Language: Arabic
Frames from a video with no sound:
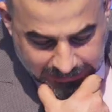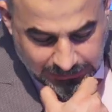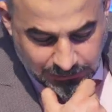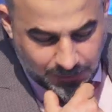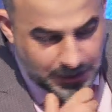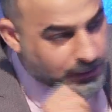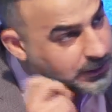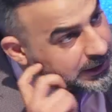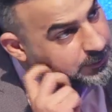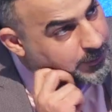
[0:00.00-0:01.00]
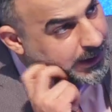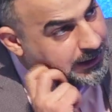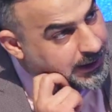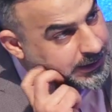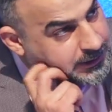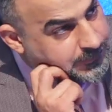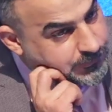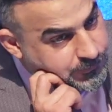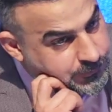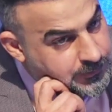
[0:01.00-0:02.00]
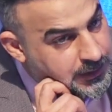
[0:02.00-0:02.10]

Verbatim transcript: اليوم اكو ثلاث مبادرات نعم